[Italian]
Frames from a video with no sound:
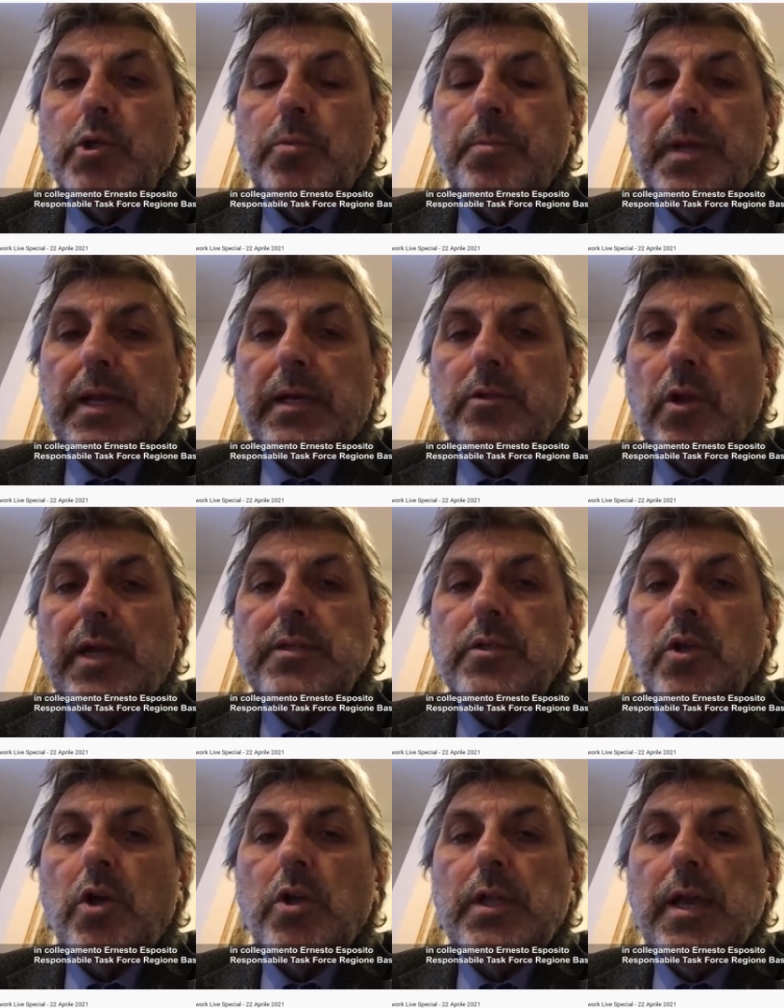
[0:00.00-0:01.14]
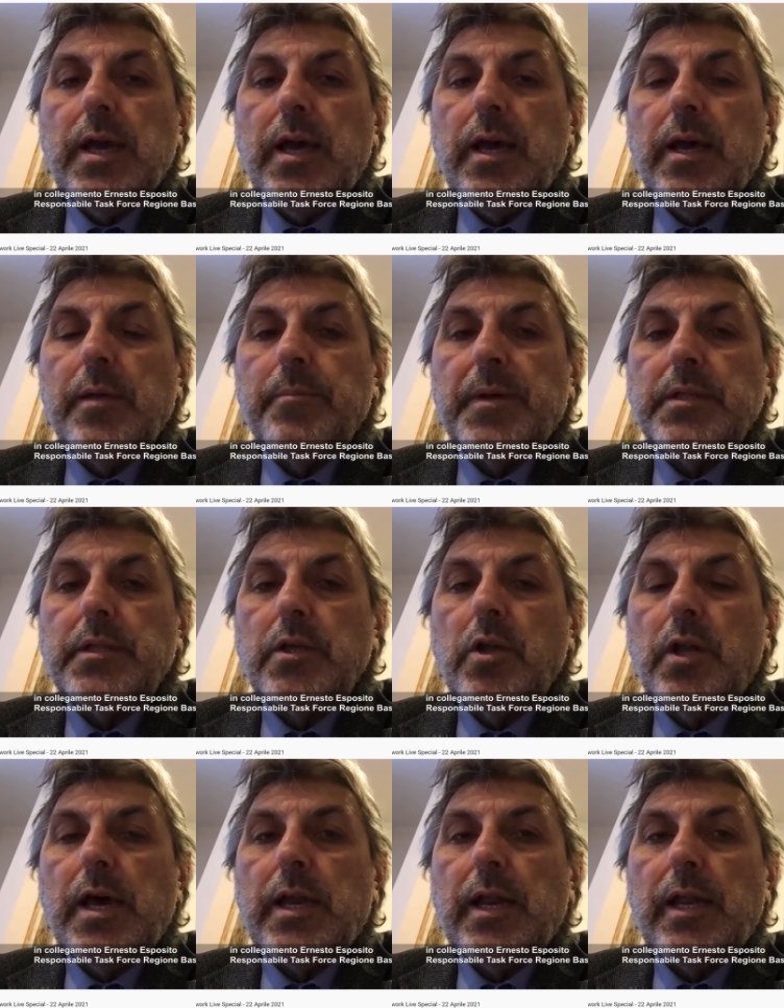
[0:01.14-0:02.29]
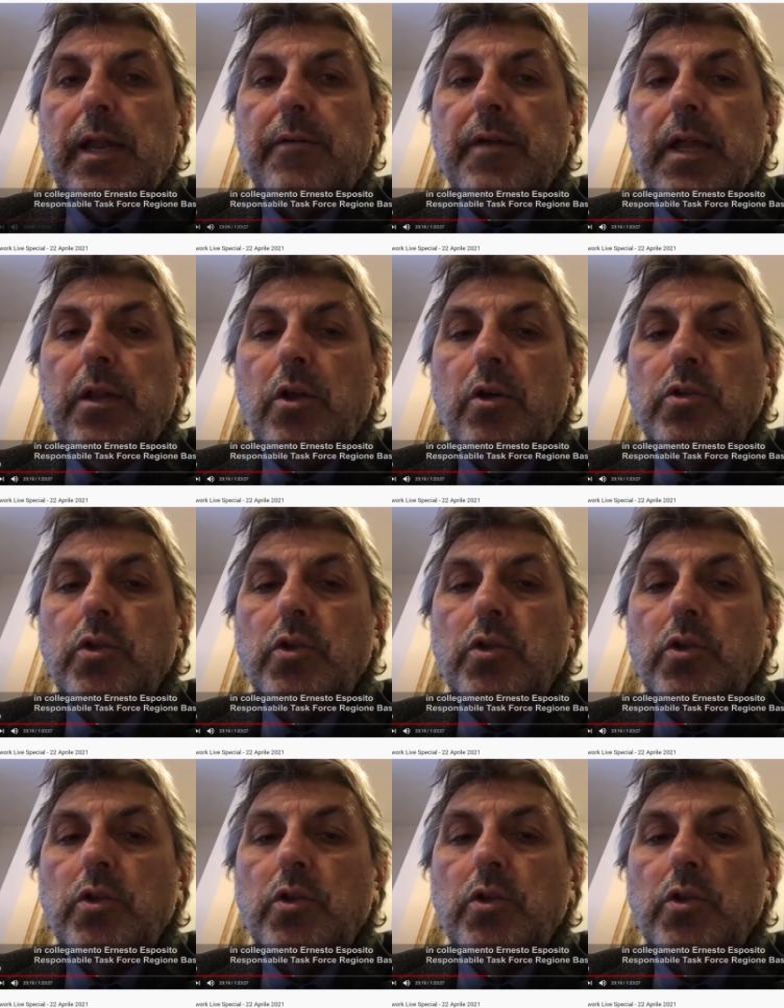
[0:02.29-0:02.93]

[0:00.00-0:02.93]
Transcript: superato la soglia, in particolare a Lavello,